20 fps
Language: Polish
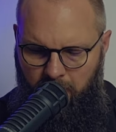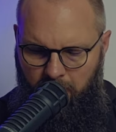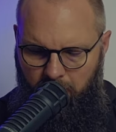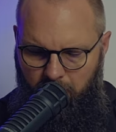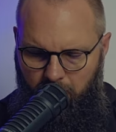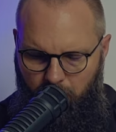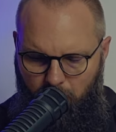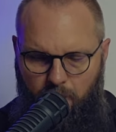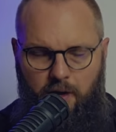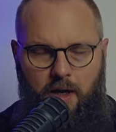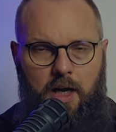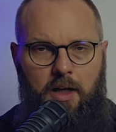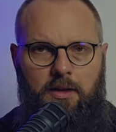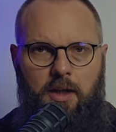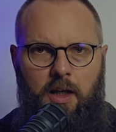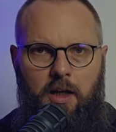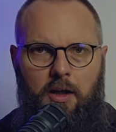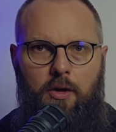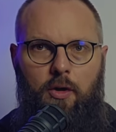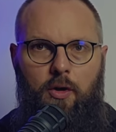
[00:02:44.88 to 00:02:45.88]

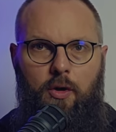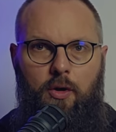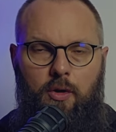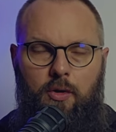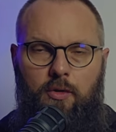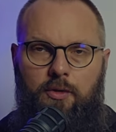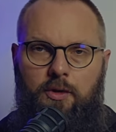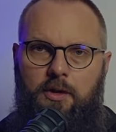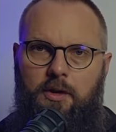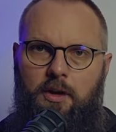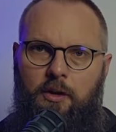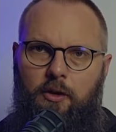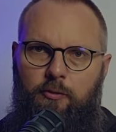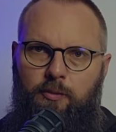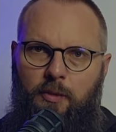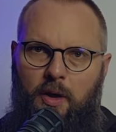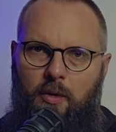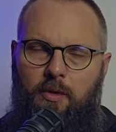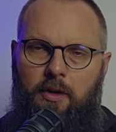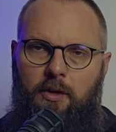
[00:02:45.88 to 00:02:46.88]
Jojada chroni tego
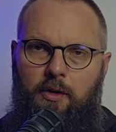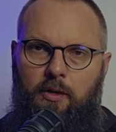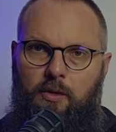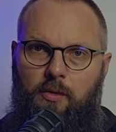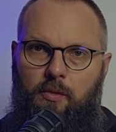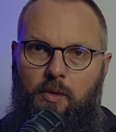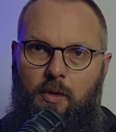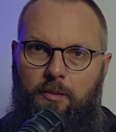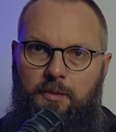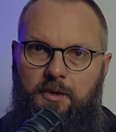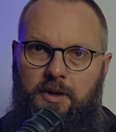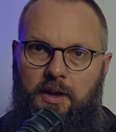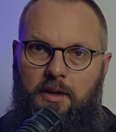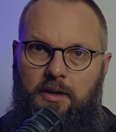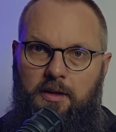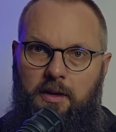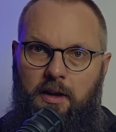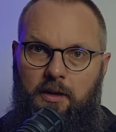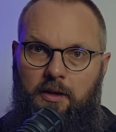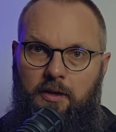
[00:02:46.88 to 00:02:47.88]
małego chłopca,
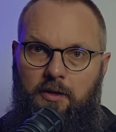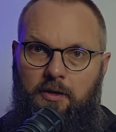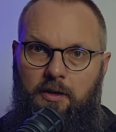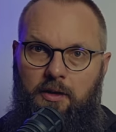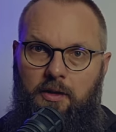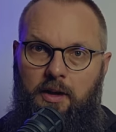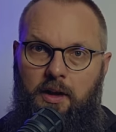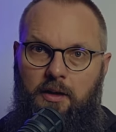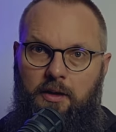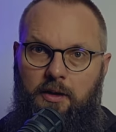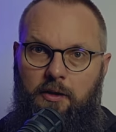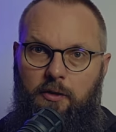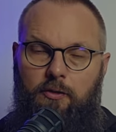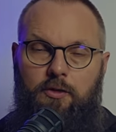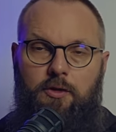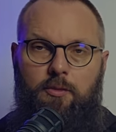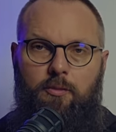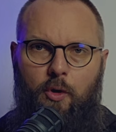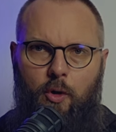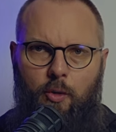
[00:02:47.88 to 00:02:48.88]
staje się dla niego
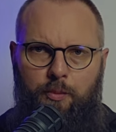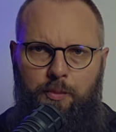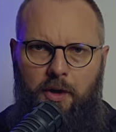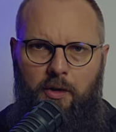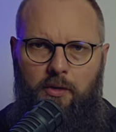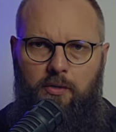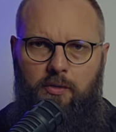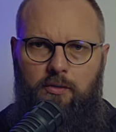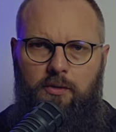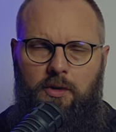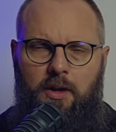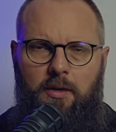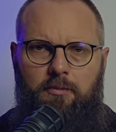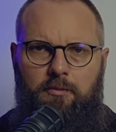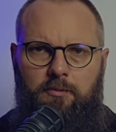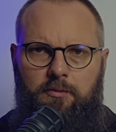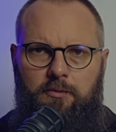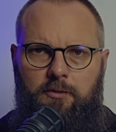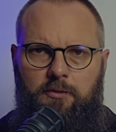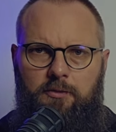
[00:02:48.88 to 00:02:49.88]
tym
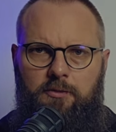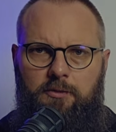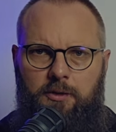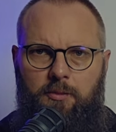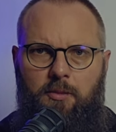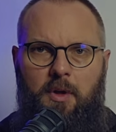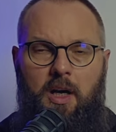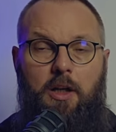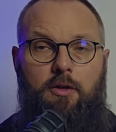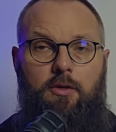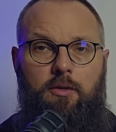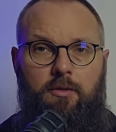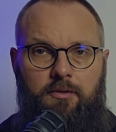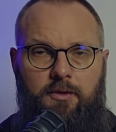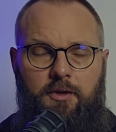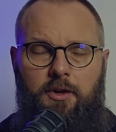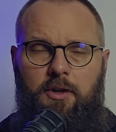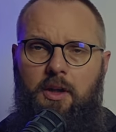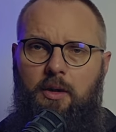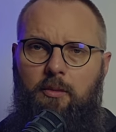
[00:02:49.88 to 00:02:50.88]
opiekunem, tym
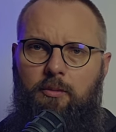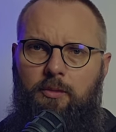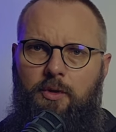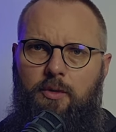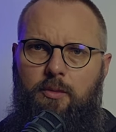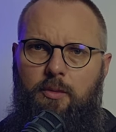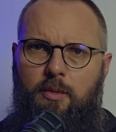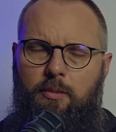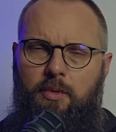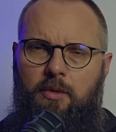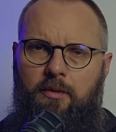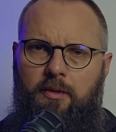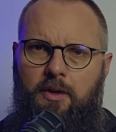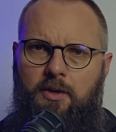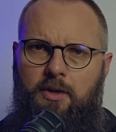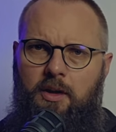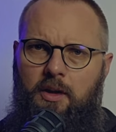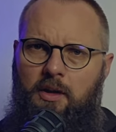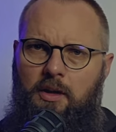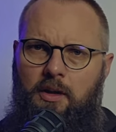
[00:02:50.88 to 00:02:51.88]
ratownikiem, byśmy
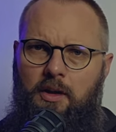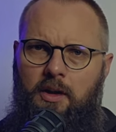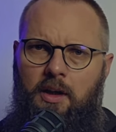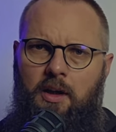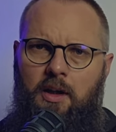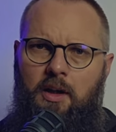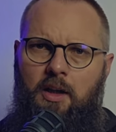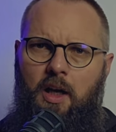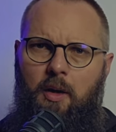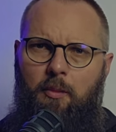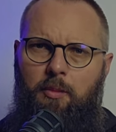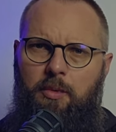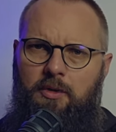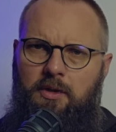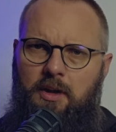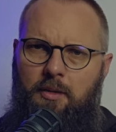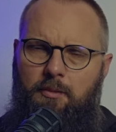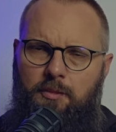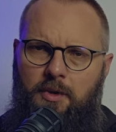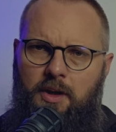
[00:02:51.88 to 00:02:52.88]
powiedzieli, a
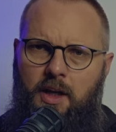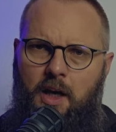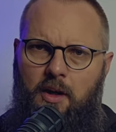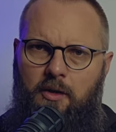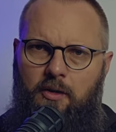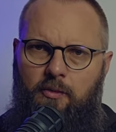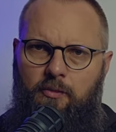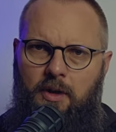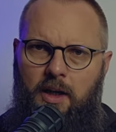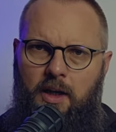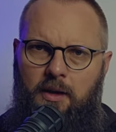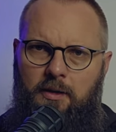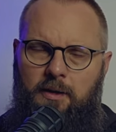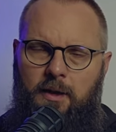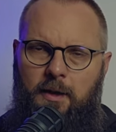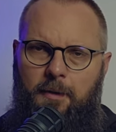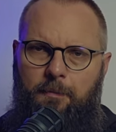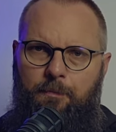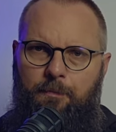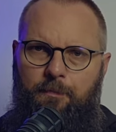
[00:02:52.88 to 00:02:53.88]
potem mijają
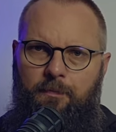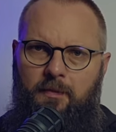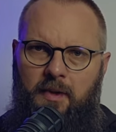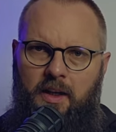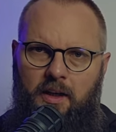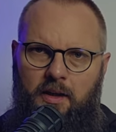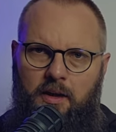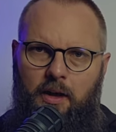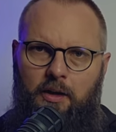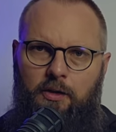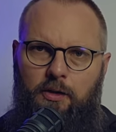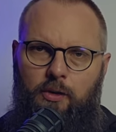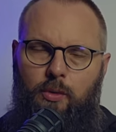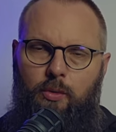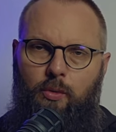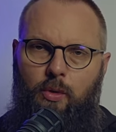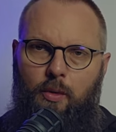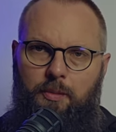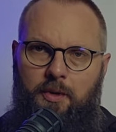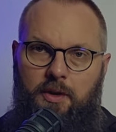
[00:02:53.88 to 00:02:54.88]
lata, i ten
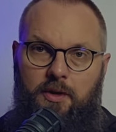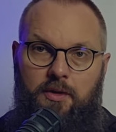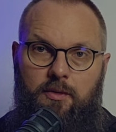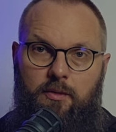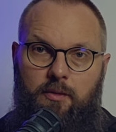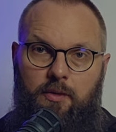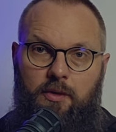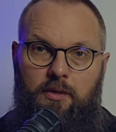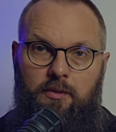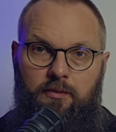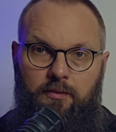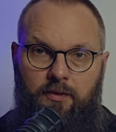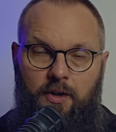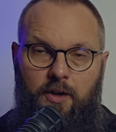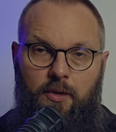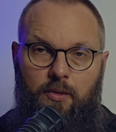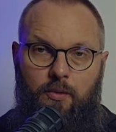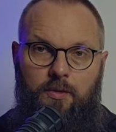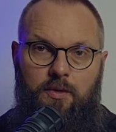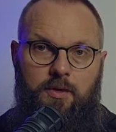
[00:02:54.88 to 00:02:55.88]
chłopiec, który
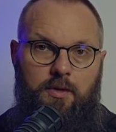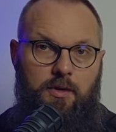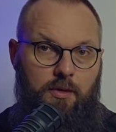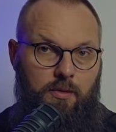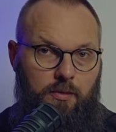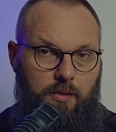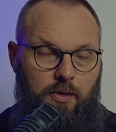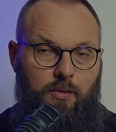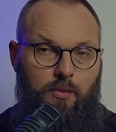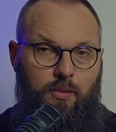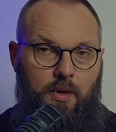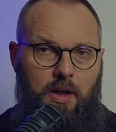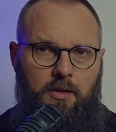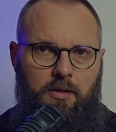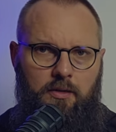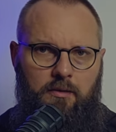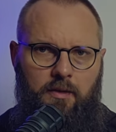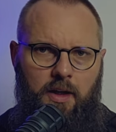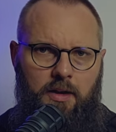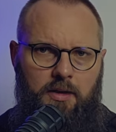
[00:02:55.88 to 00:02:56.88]
wyrósł i który
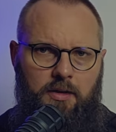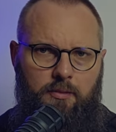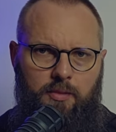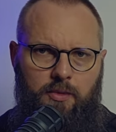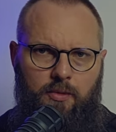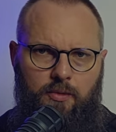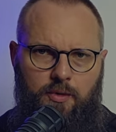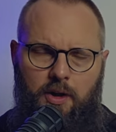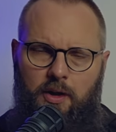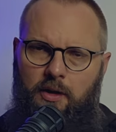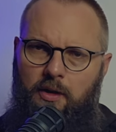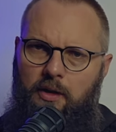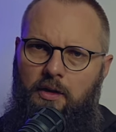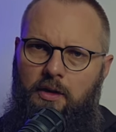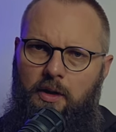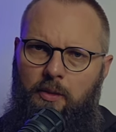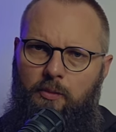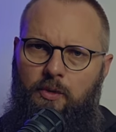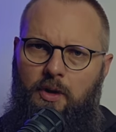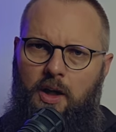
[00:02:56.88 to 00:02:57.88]
uratowany był dzięki
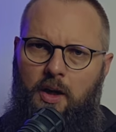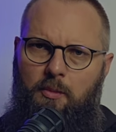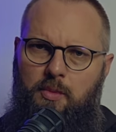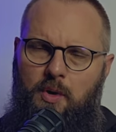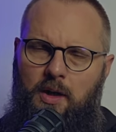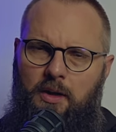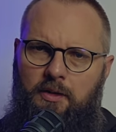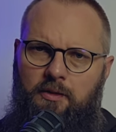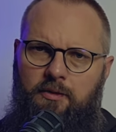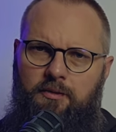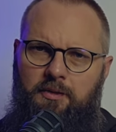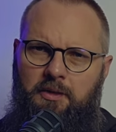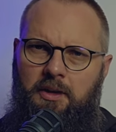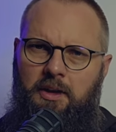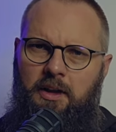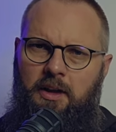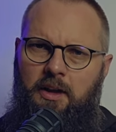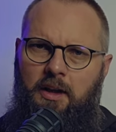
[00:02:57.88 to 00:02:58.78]
temu kapłanowi,